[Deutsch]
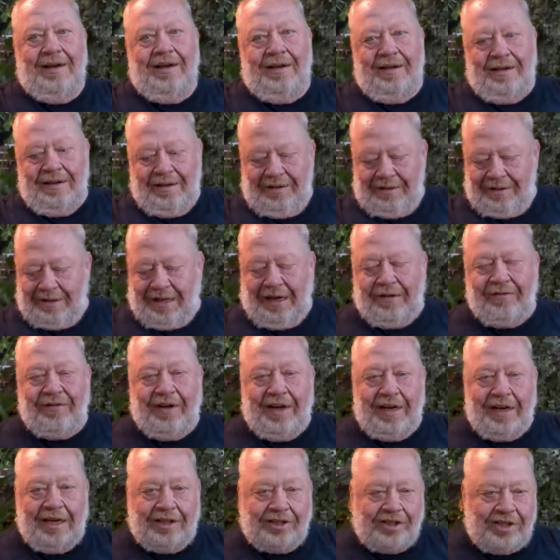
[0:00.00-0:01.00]
äh, das
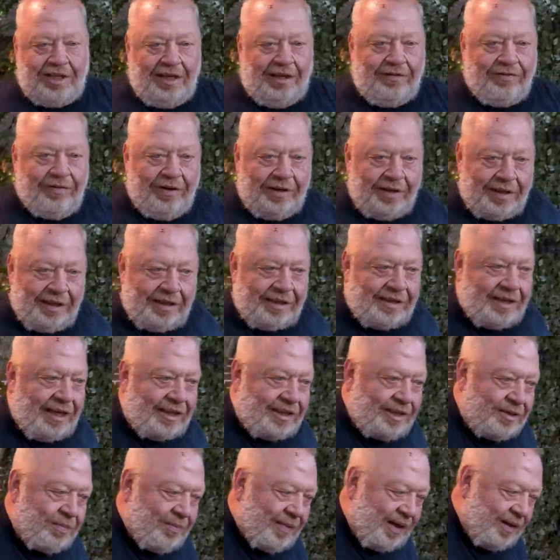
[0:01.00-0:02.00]
war das Stichwort, ich
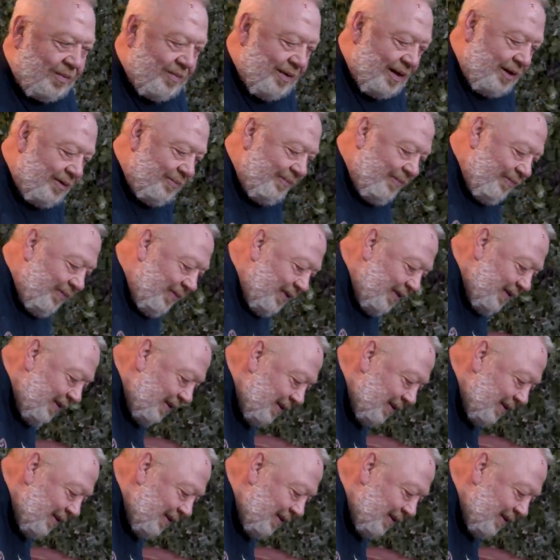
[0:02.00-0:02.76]
setze mich mal. Ja,